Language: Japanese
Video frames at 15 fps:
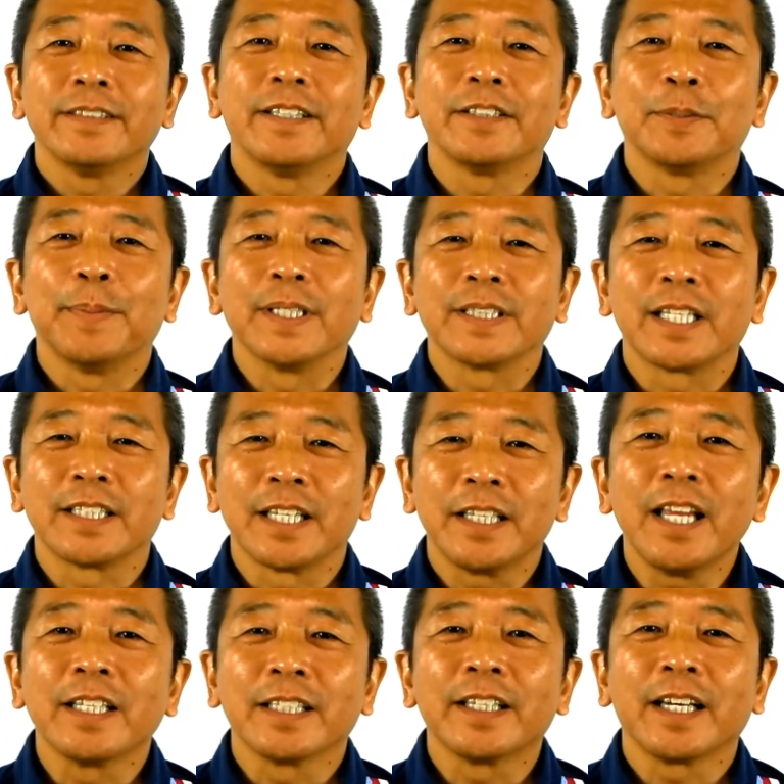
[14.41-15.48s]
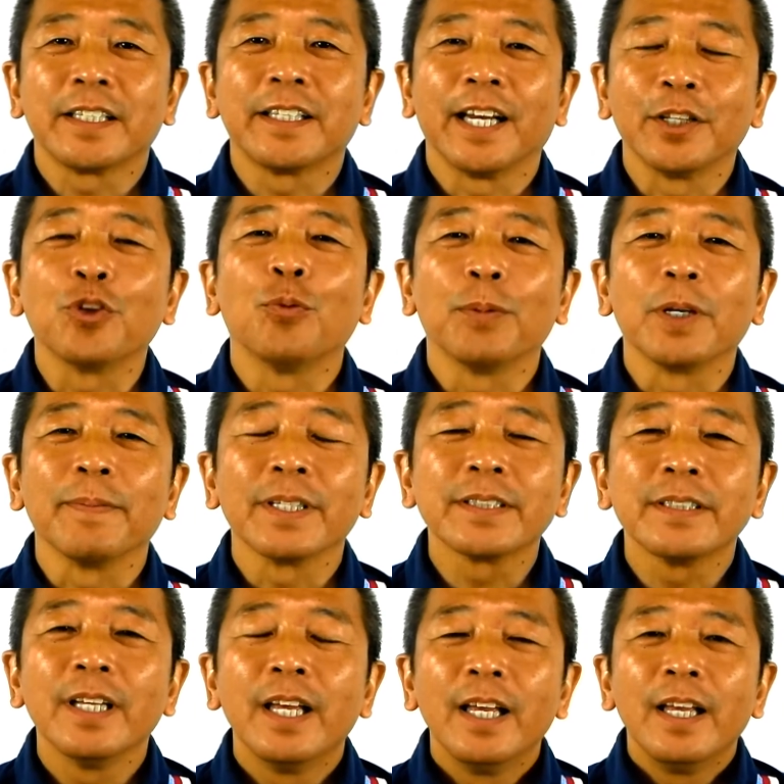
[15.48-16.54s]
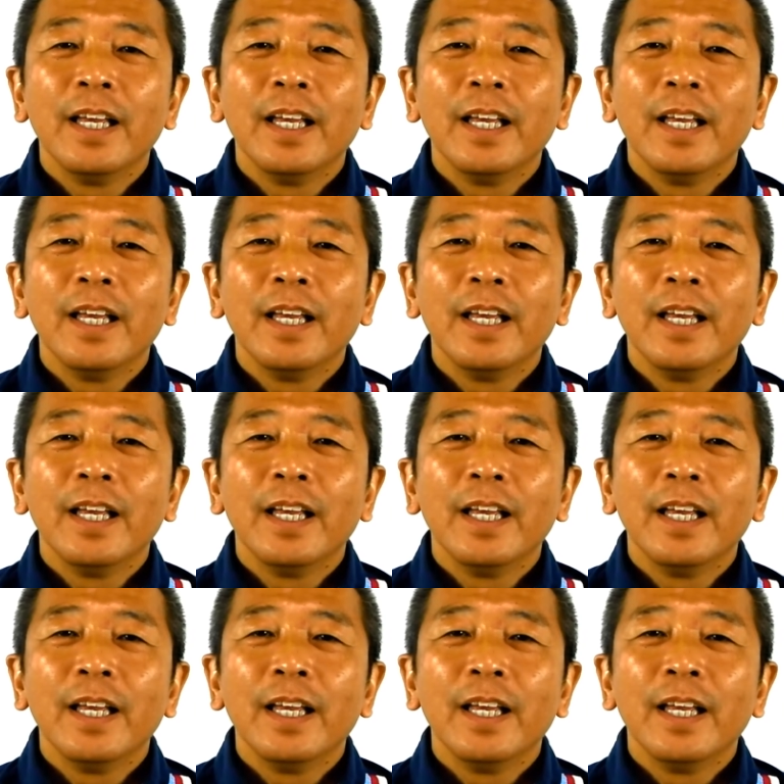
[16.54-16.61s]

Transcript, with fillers: 説明させていただきたいと思います。